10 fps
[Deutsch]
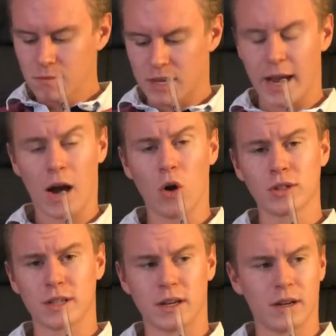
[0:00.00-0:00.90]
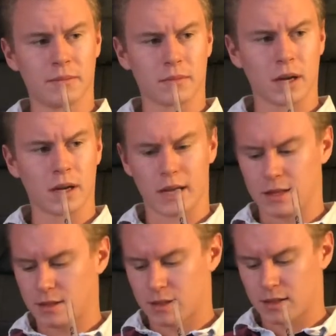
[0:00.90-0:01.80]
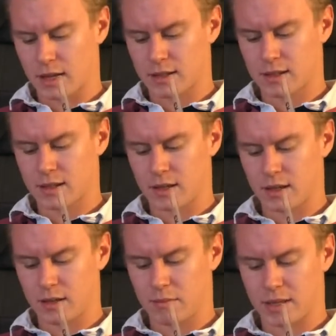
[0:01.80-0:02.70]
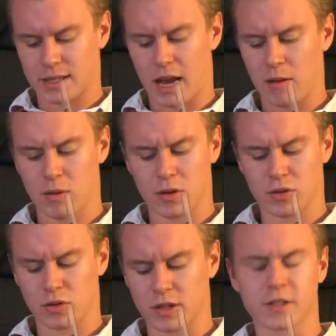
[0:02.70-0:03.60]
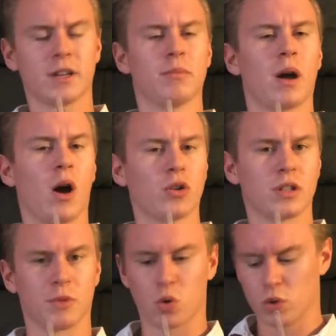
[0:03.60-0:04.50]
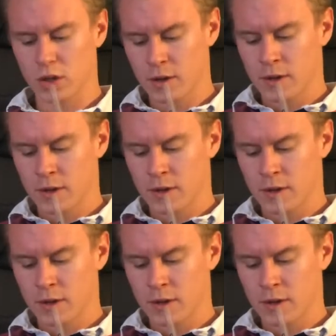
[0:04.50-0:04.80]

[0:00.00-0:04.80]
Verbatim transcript: der raucht ähm, ganz, ganz äh, passabel, ist untertrieben, er raucht ziemlich gut.